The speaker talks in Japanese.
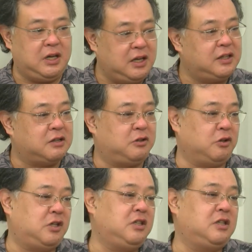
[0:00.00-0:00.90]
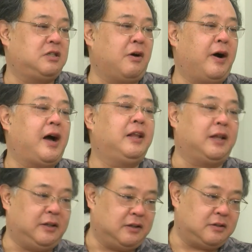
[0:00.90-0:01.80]
いいんですよ真実は分かん
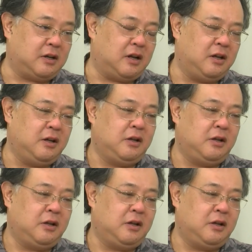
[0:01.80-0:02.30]
ないんですから、うんうん、